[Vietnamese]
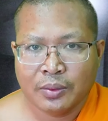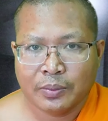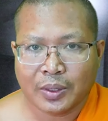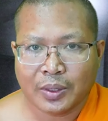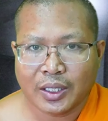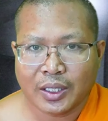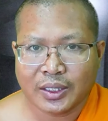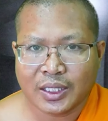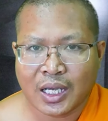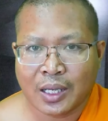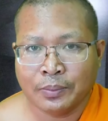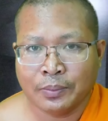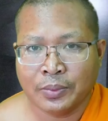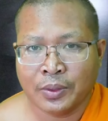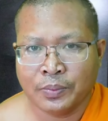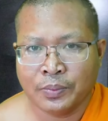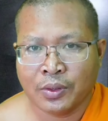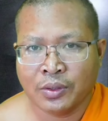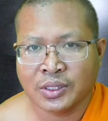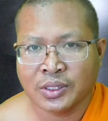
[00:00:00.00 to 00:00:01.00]
bằng thà bà
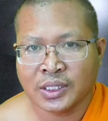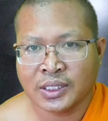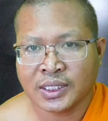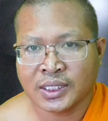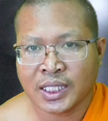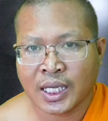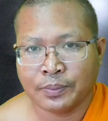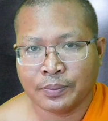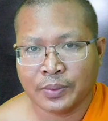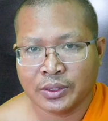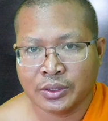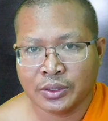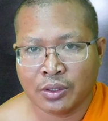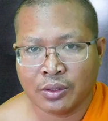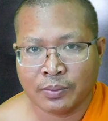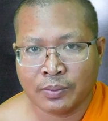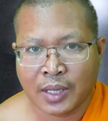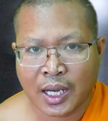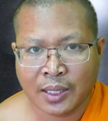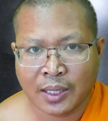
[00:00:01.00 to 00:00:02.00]
bố thì sát bà
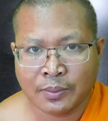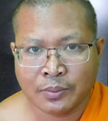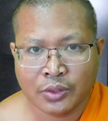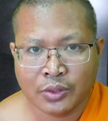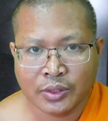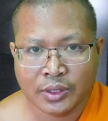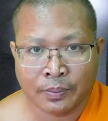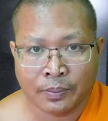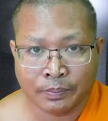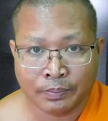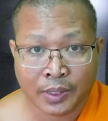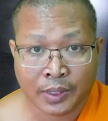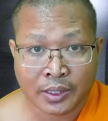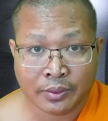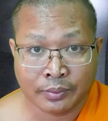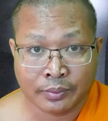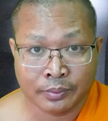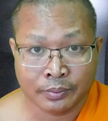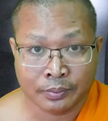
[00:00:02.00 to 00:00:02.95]
sốt ban môi rầm bích